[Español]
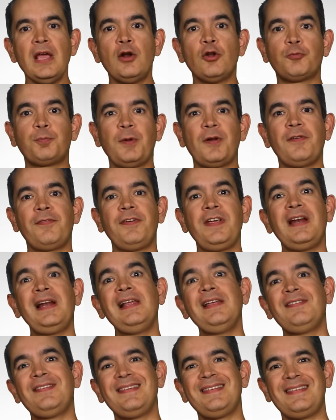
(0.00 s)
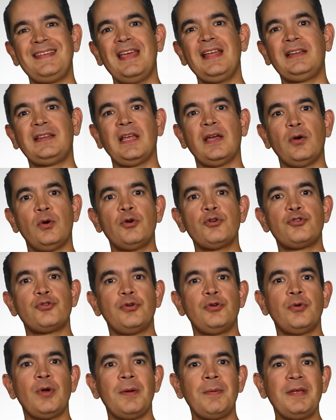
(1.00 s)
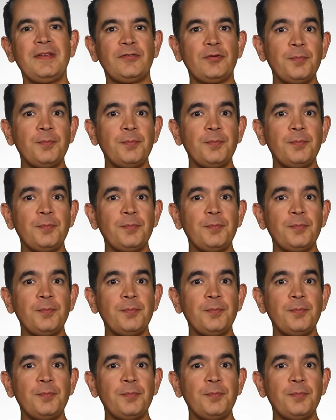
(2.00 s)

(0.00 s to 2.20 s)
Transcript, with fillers: Los perfiles 7, 8 y 9